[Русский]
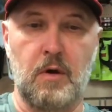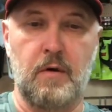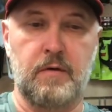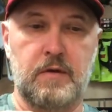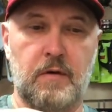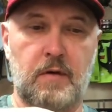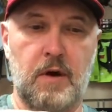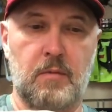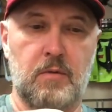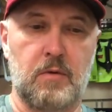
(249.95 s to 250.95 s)

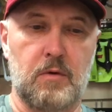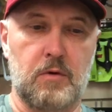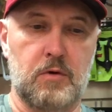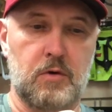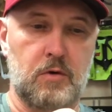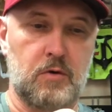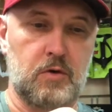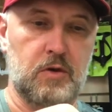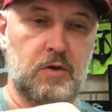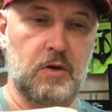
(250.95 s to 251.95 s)
Вставляем
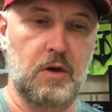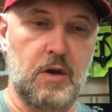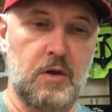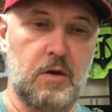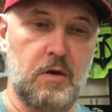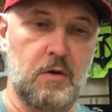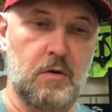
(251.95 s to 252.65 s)
шестигранники.